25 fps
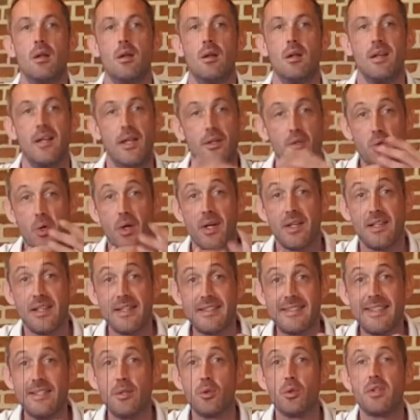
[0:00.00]
La durée de
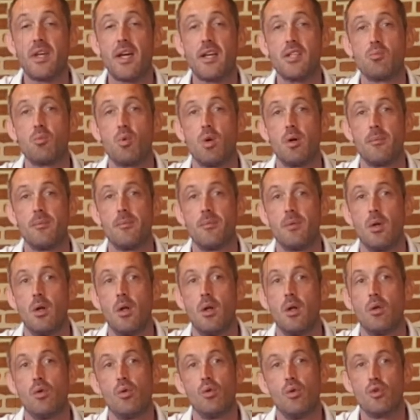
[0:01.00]
l'essai est de 13 mois.
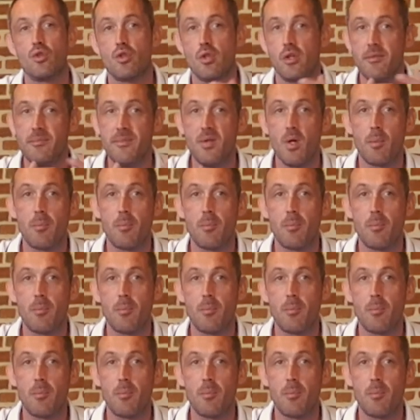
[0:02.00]
Le jeûne mis